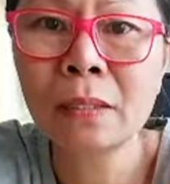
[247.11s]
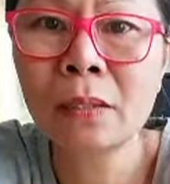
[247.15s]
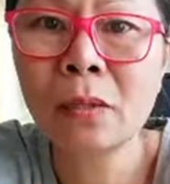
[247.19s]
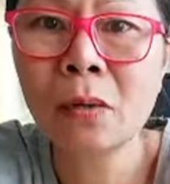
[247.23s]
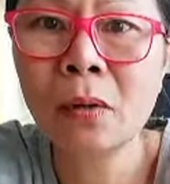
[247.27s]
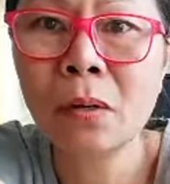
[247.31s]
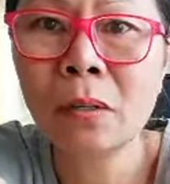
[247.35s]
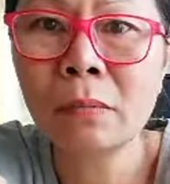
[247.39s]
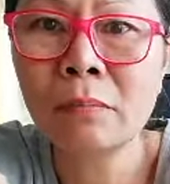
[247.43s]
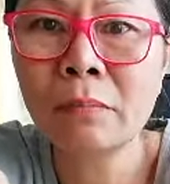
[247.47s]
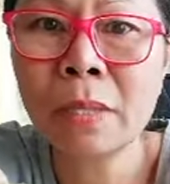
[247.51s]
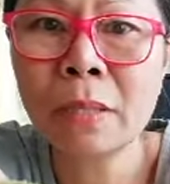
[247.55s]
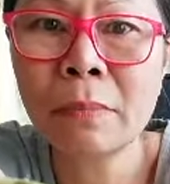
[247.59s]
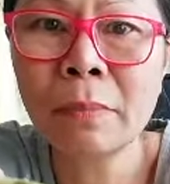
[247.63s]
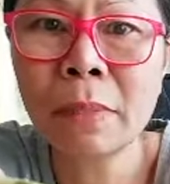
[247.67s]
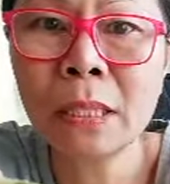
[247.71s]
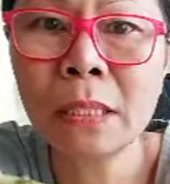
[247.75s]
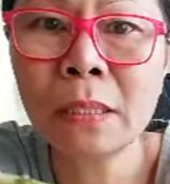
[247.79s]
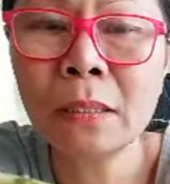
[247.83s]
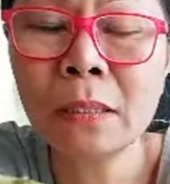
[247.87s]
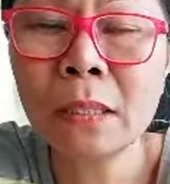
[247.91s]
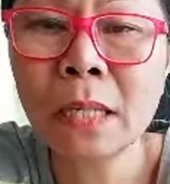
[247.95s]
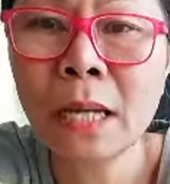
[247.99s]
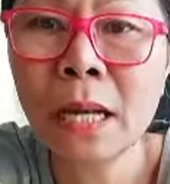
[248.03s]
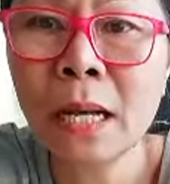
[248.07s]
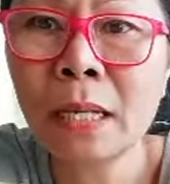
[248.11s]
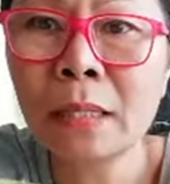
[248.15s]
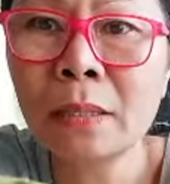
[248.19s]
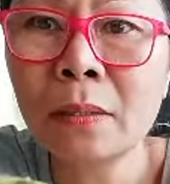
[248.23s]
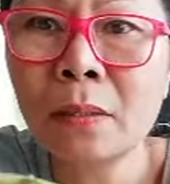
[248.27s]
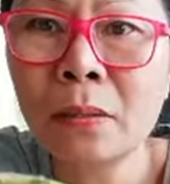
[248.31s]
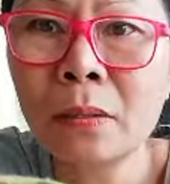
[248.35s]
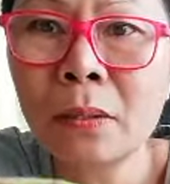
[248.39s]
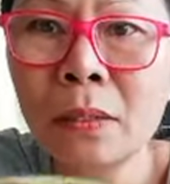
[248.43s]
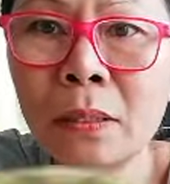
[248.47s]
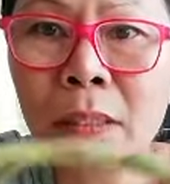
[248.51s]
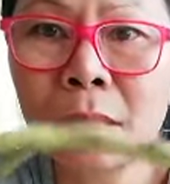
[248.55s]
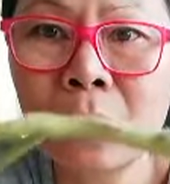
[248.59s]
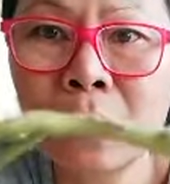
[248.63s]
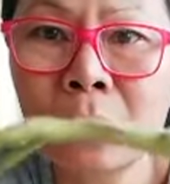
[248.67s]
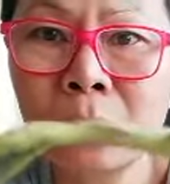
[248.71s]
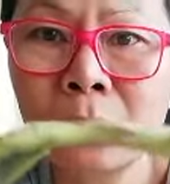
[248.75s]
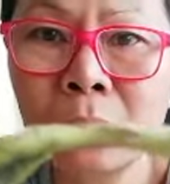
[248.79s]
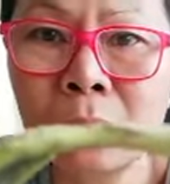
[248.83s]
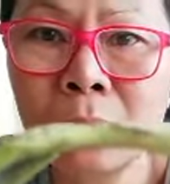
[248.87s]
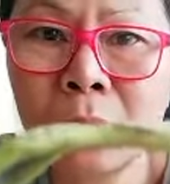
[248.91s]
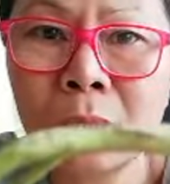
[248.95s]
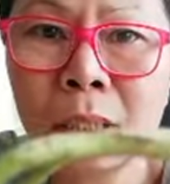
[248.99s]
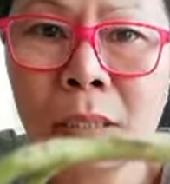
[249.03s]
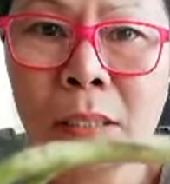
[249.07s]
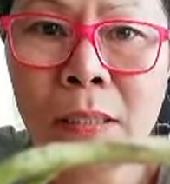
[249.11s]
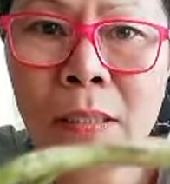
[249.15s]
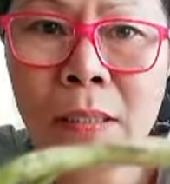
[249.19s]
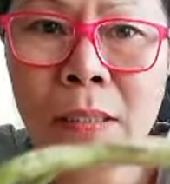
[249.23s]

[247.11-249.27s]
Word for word: ยอดมีไม่ถึงห้ายอดเลยค่ะ ดูสิ